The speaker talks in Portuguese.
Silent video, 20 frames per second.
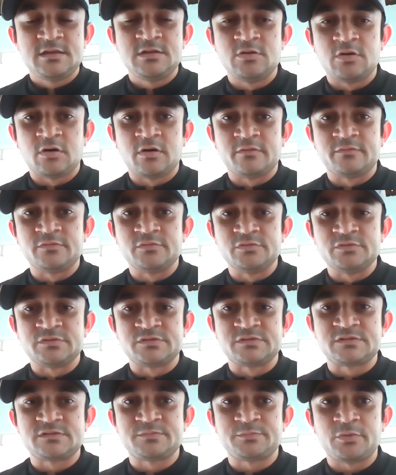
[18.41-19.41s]
e
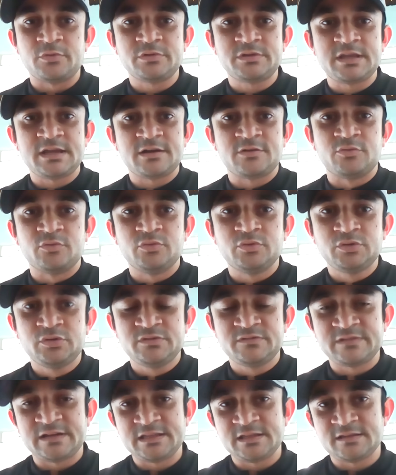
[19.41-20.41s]
ovos
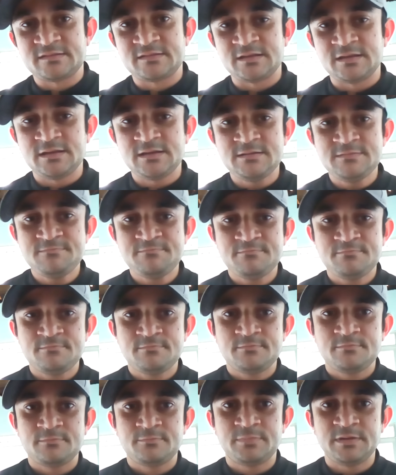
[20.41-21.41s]
pontiagudos vai nascer
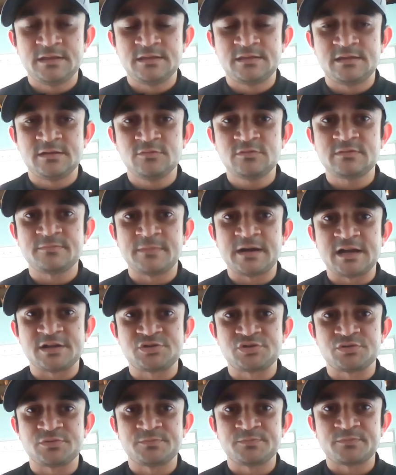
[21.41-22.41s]
pintinhos
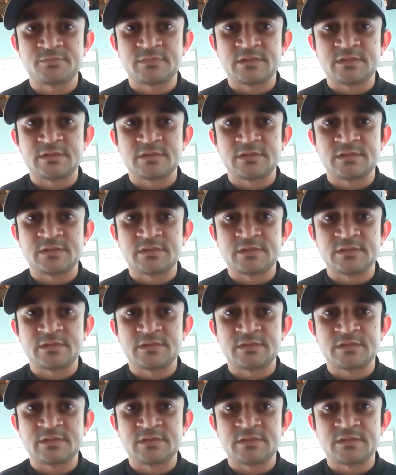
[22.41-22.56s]
macho.